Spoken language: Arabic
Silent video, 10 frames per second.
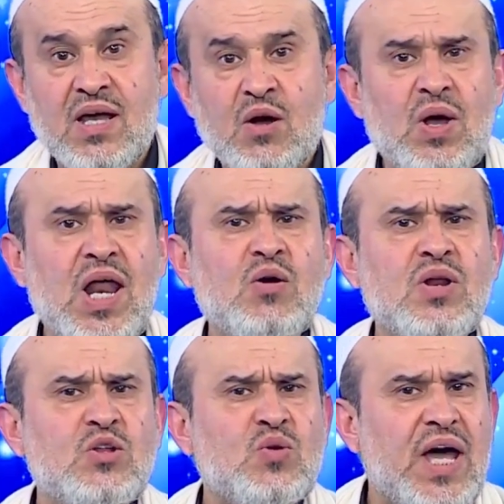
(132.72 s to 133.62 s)
ولا
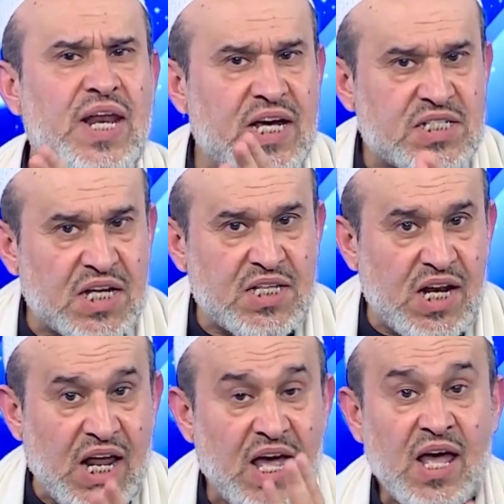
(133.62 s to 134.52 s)
أريد أن
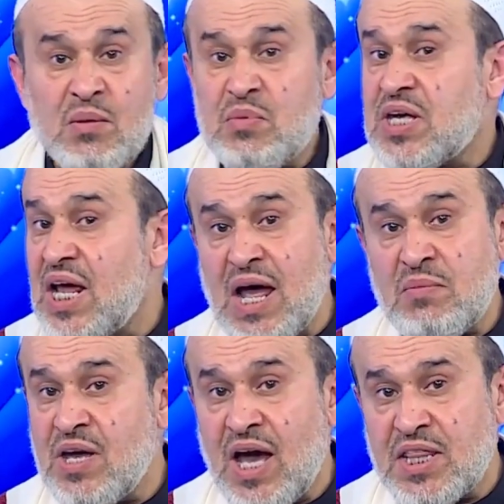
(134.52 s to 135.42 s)
أستدل
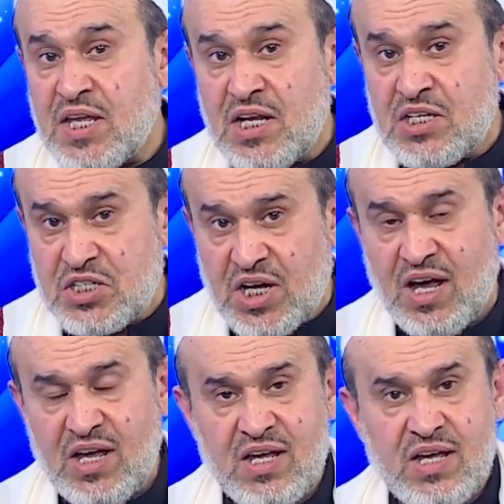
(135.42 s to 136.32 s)
بكلام هذه الجهة
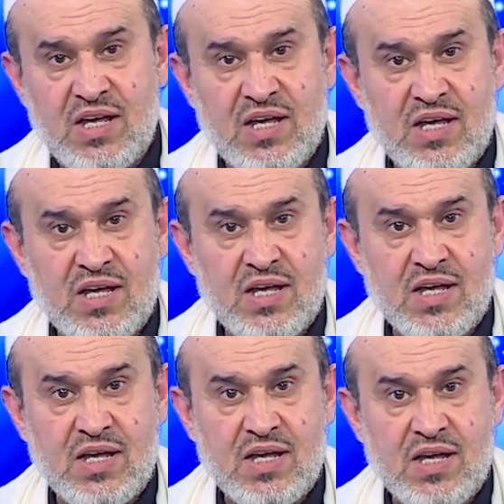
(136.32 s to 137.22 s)

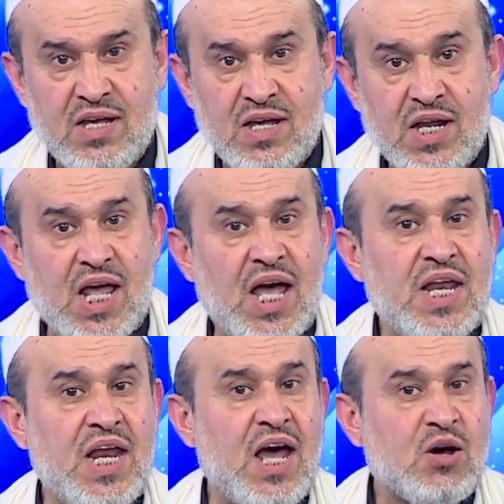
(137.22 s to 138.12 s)

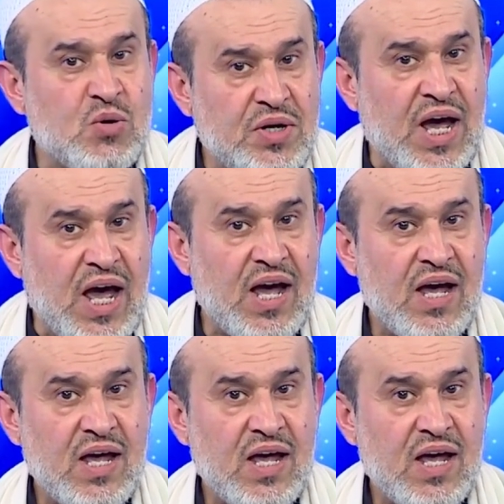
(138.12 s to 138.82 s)
لأننا كنا